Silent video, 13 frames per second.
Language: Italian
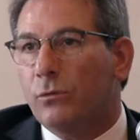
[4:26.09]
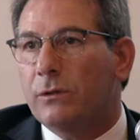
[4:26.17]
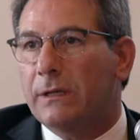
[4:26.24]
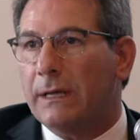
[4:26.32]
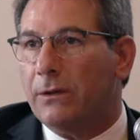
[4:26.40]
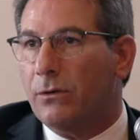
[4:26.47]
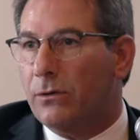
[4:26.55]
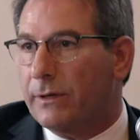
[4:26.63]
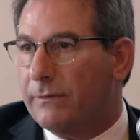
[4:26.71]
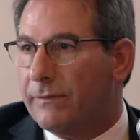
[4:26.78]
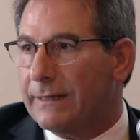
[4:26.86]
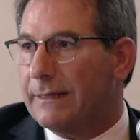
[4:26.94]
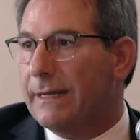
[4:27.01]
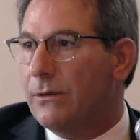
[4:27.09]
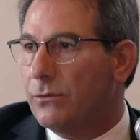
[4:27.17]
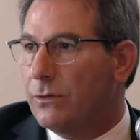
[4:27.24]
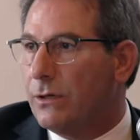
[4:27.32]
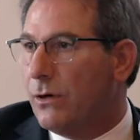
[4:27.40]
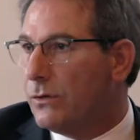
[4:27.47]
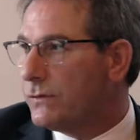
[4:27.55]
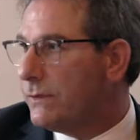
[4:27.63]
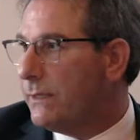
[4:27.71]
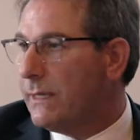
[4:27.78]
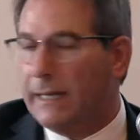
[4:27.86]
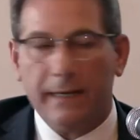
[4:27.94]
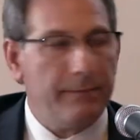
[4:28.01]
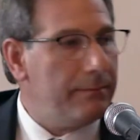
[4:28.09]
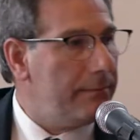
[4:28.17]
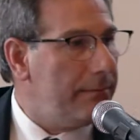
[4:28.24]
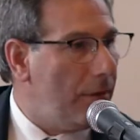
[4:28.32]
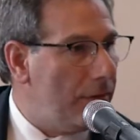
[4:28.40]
ulteriore fardello di costi che